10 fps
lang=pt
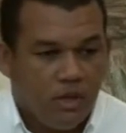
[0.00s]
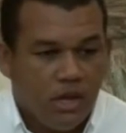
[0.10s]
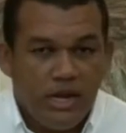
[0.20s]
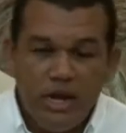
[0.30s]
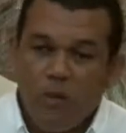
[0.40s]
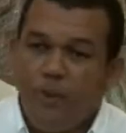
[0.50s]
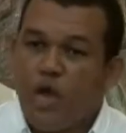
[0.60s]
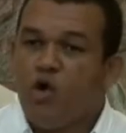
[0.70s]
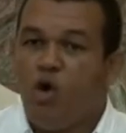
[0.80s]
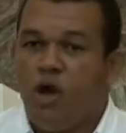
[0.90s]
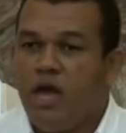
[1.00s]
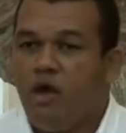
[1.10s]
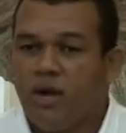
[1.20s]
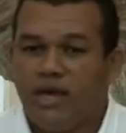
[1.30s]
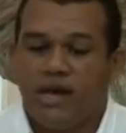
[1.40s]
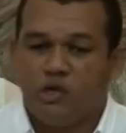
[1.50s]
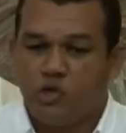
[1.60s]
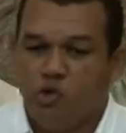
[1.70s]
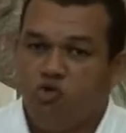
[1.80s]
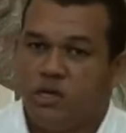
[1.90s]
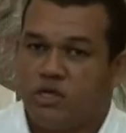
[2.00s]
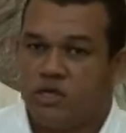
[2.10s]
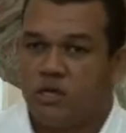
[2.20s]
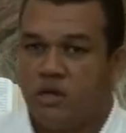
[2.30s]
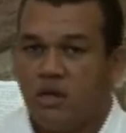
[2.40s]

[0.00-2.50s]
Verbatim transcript: ele não percorreu aquelas ruas,